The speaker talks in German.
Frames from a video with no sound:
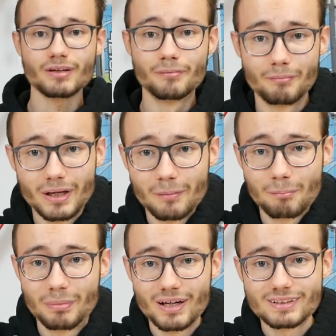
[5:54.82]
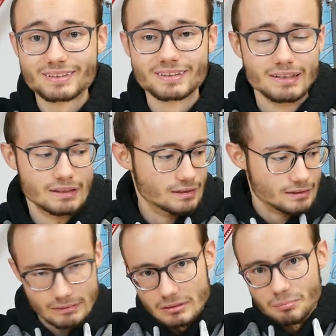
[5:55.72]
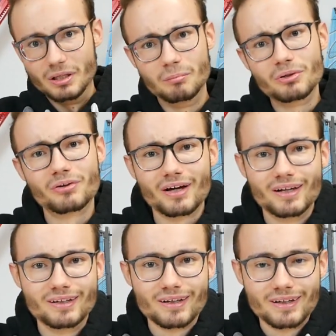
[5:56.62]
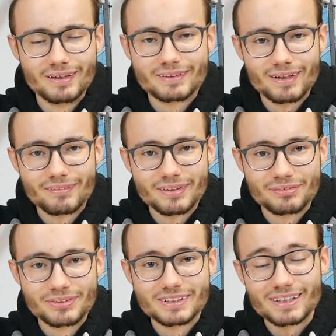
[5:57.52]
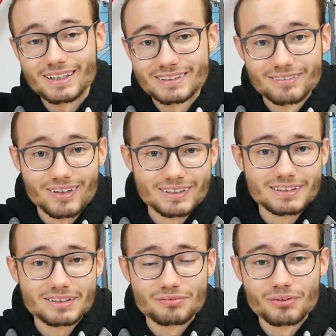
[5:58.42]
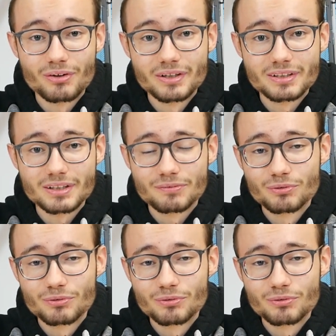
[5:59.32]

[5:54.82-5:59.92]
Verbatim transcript: mehr Platz. Ich bin immer noch eingeengt, aber fürs Erste war es das für heute. Ich